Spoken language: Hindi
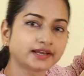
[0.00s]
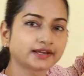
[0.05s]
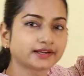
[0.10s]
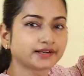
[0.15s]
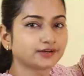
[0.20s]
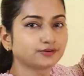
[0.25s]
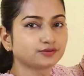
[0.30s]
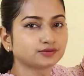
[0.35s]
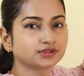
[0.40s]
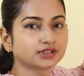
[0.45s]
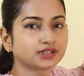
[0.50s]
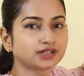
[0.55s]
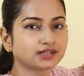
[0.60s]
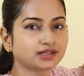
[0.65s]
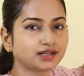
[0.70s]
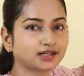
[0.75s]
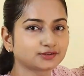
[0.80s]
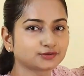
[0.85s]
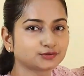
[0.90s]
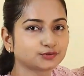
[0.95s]
देख रहे होंगे
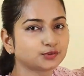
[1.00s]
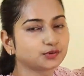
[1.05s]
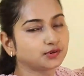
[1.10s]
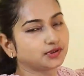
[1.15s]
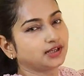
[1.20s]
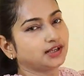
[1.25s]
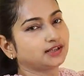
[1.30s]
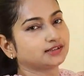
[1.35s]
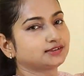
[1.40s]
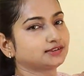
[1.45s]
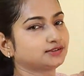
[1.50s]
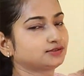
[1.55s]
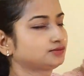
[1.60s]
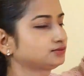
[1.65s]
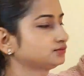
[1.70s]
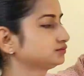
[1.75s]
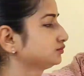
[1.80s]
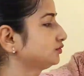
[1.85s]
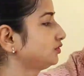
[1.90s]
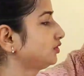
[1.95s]
क्लास दो
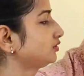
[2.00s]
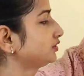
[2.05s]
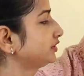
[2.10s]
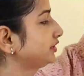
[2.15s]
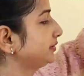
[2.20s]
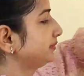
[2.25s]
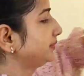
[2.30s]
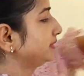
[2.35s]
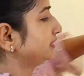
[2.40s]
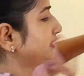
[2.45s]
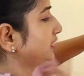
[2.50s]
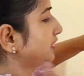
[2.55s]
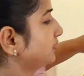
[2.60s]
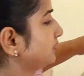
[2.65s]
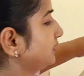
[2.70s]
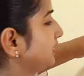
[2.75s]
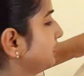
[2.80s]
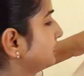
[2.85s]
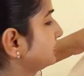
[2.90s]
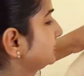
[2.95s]
क्लासेस तो उनको ऑलरेडी पता
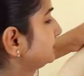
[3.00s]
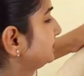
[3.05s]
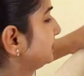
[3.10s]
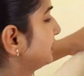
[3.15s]
होगा कि